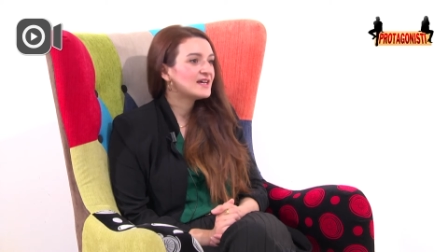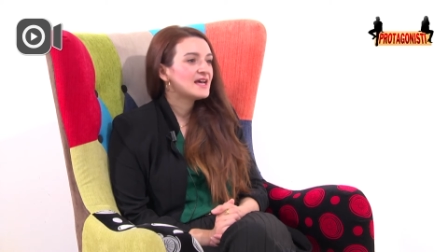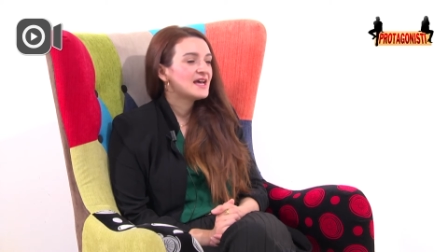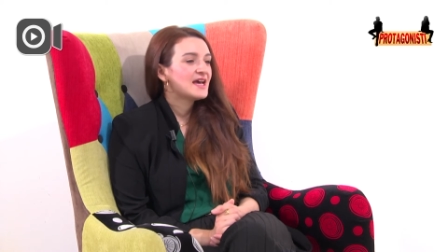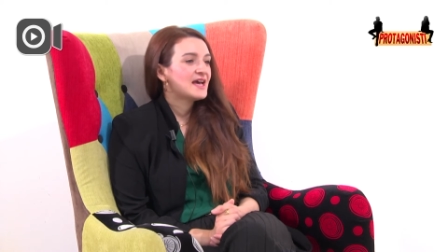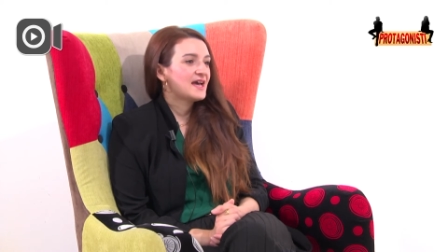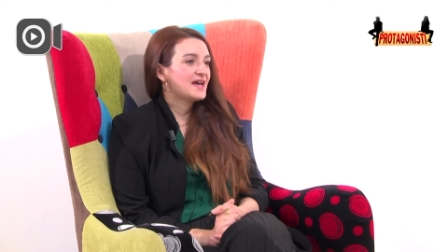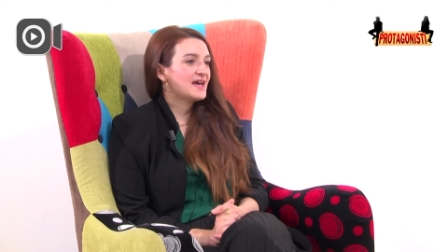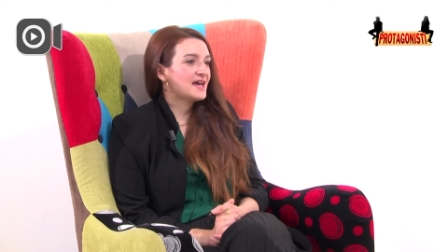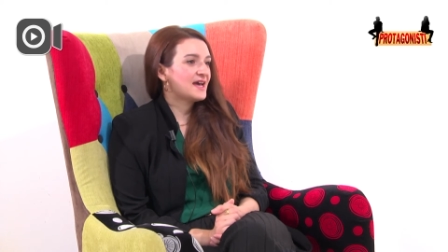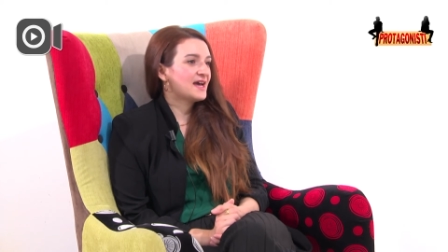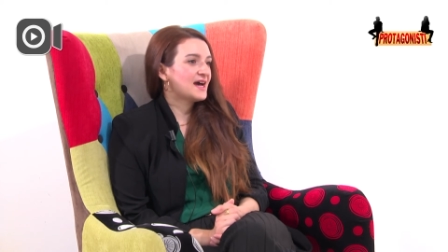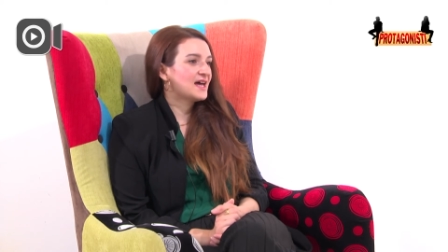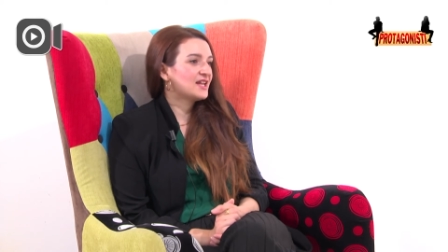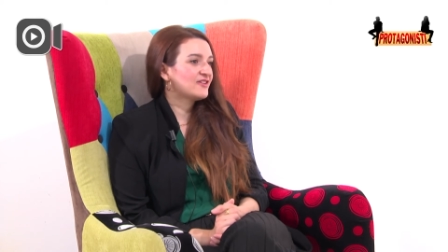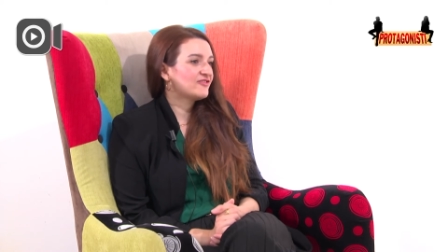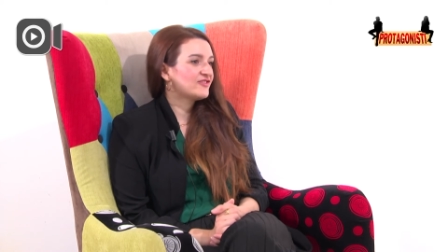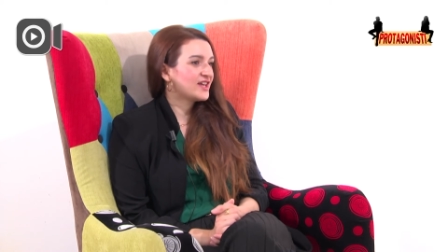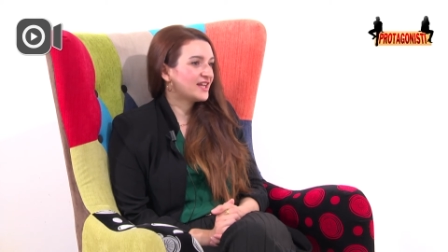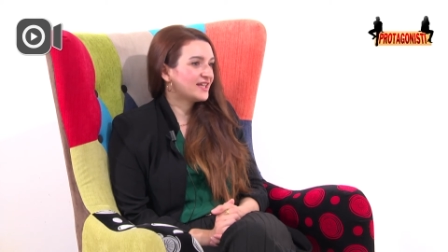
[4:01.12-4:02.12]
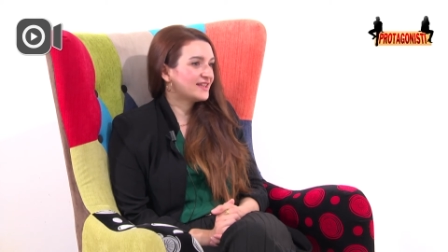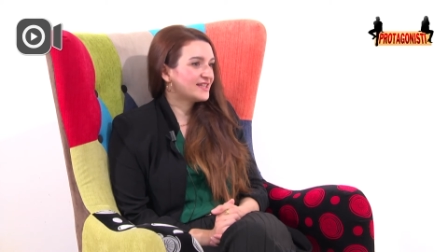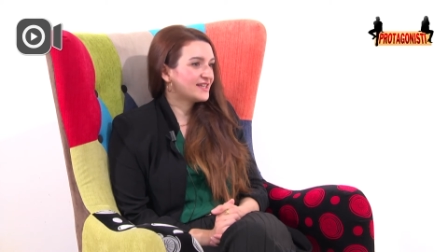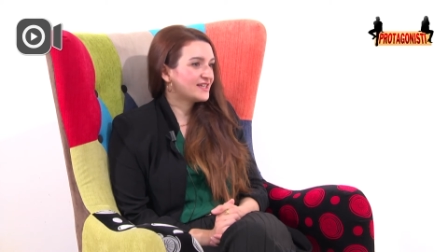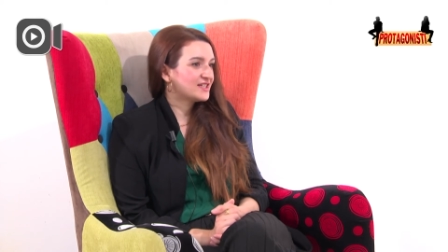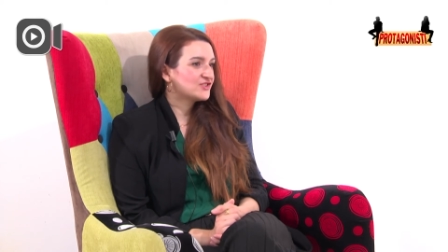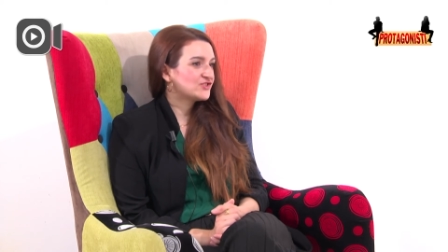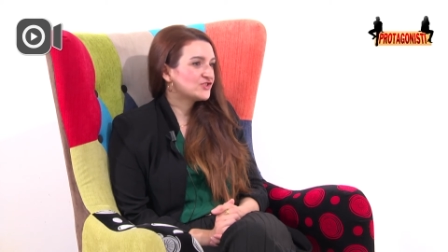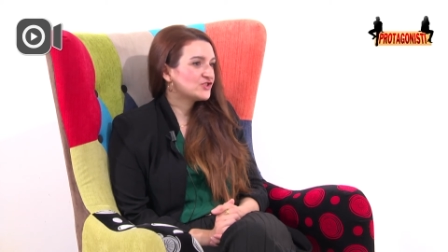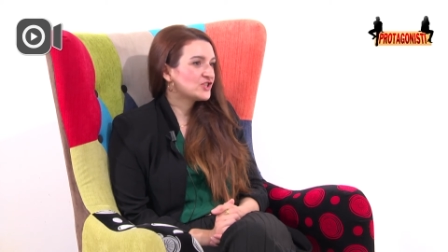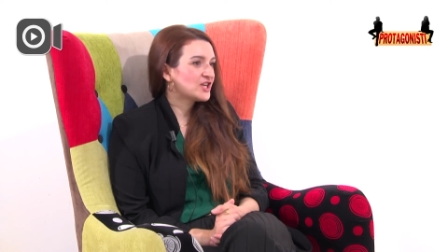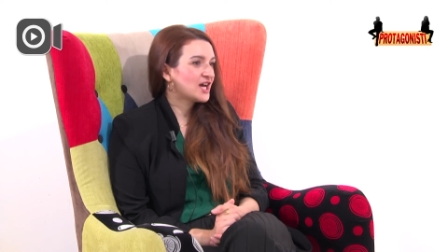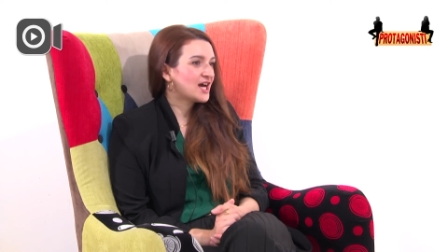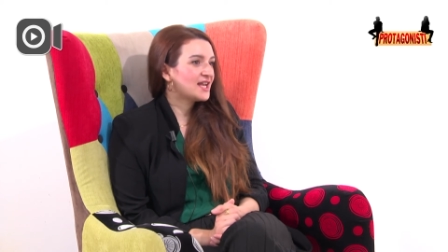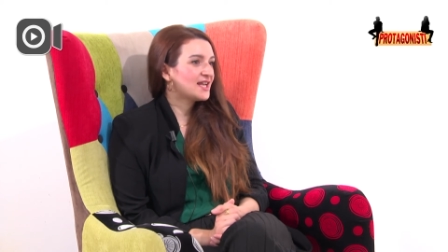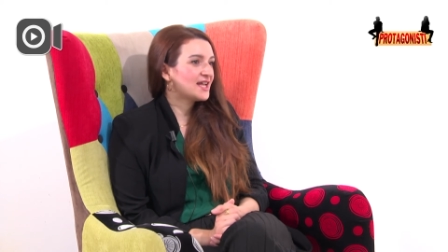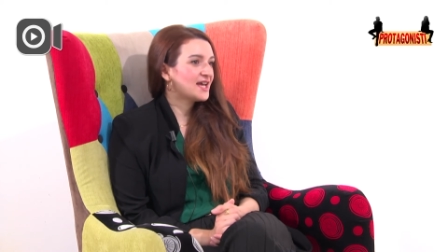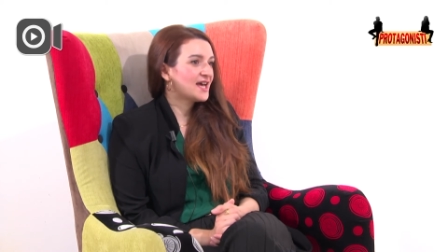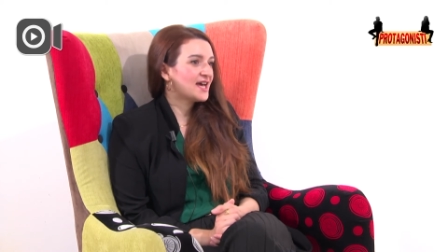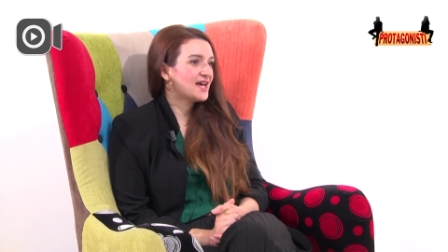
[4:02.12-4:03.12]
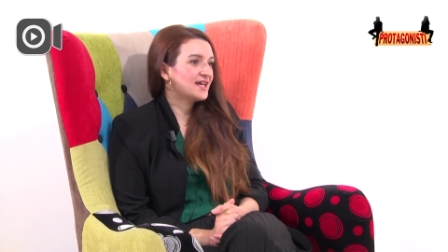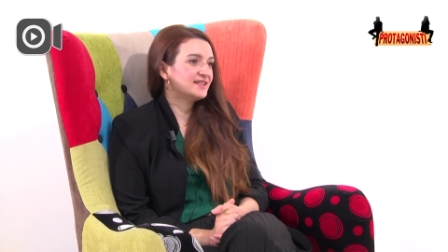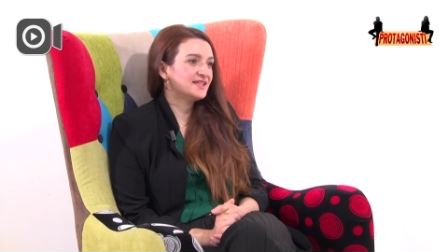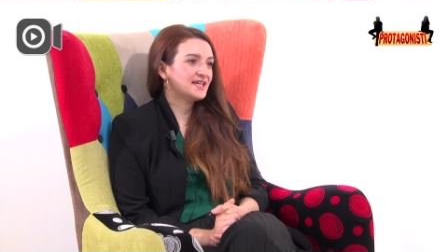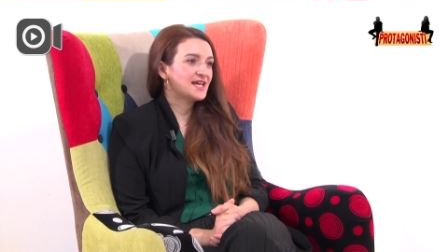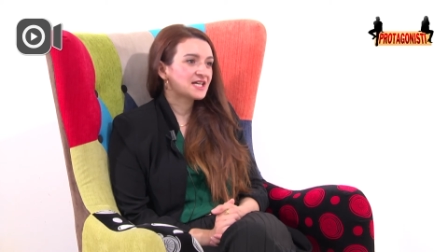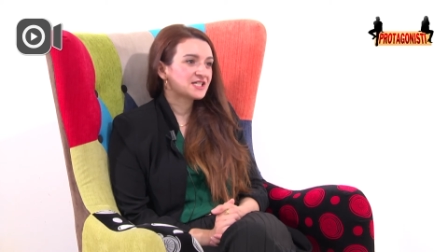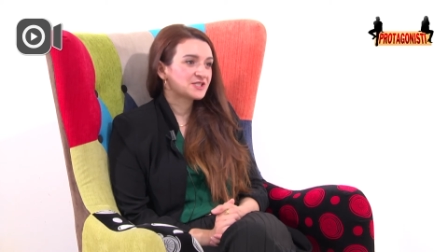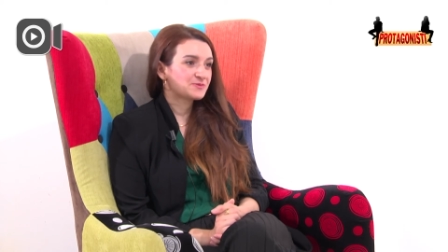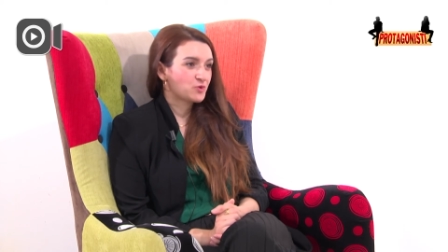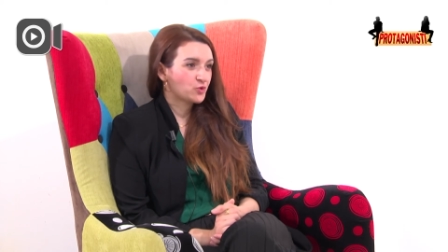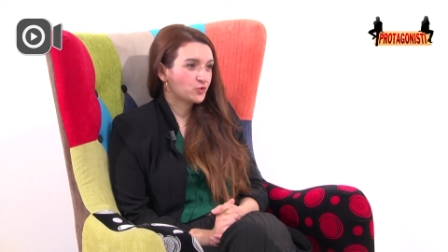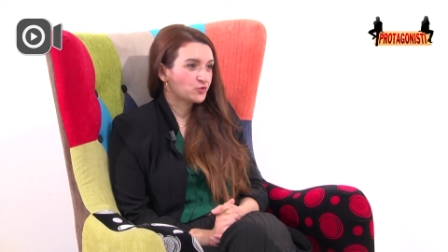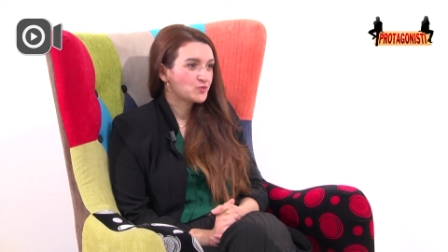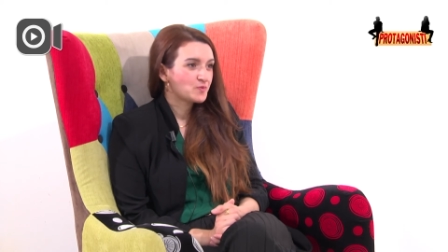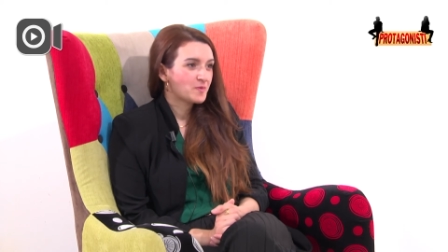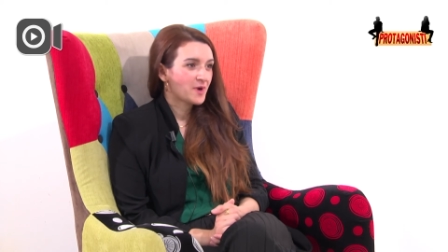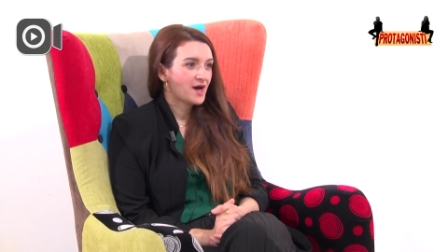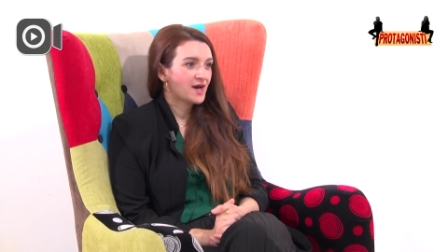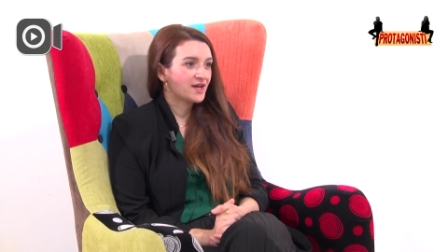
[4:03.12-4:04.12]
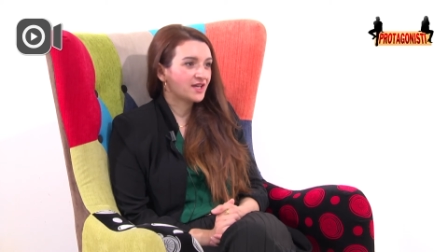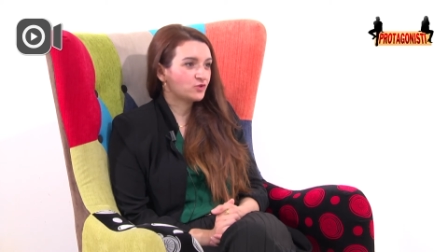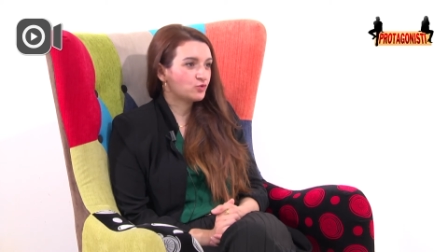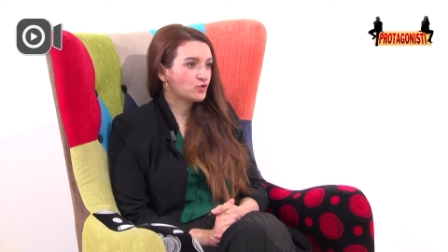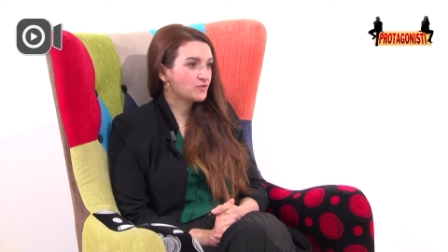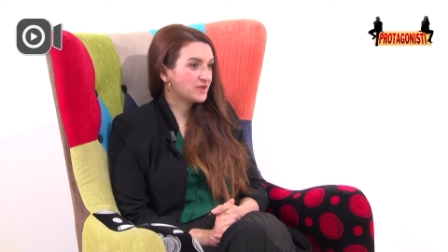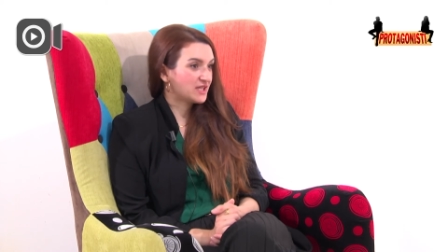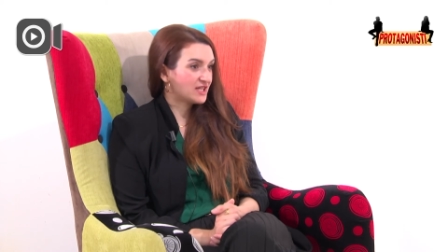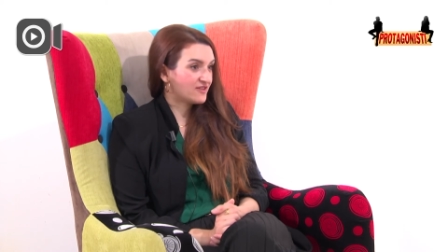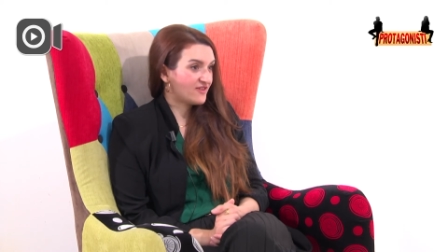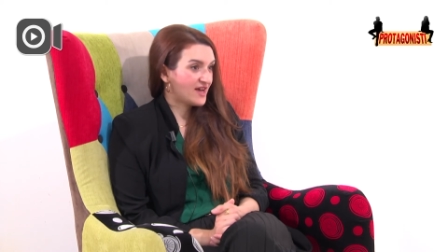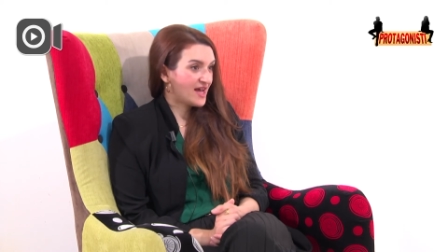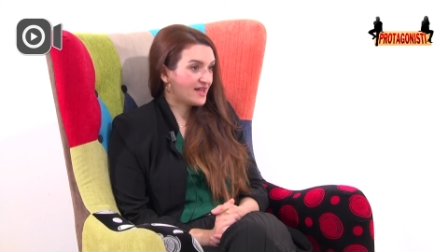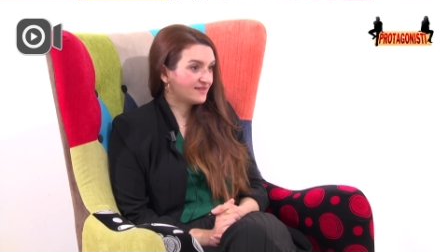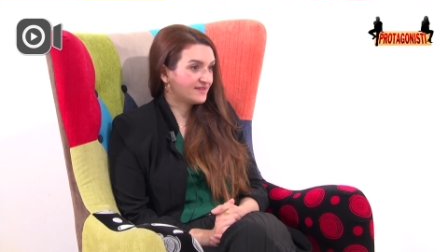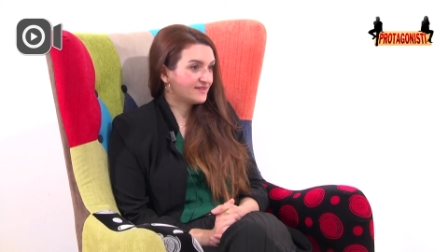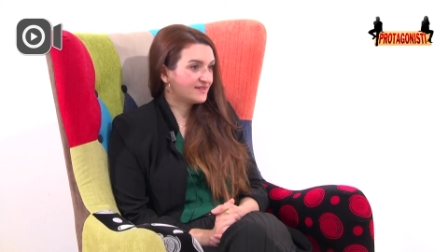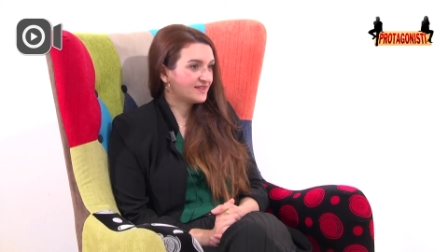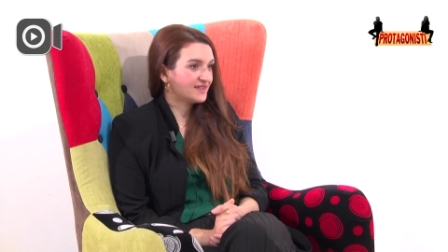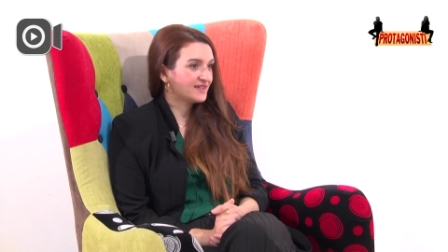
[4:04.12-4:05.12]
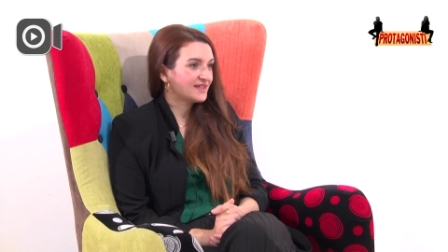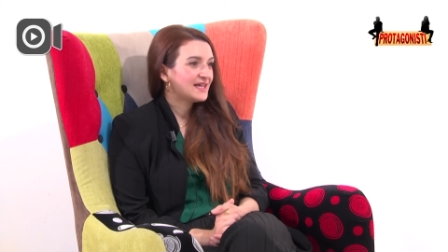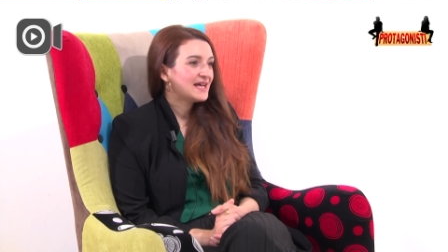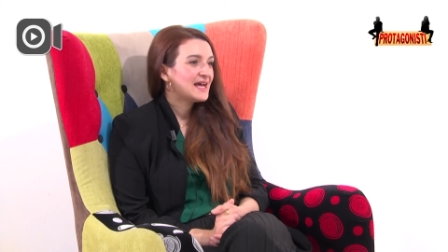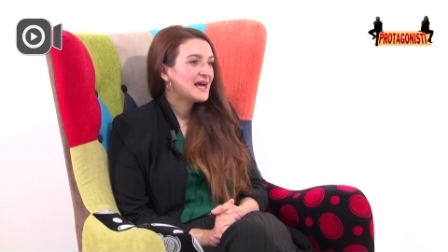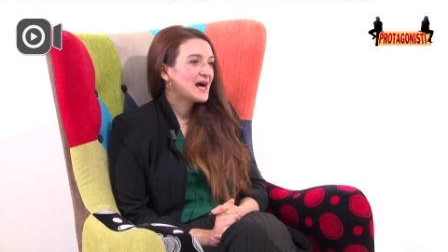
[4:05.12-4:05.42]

eh, alla Fiera Internazionale di Expo Dubai 2020.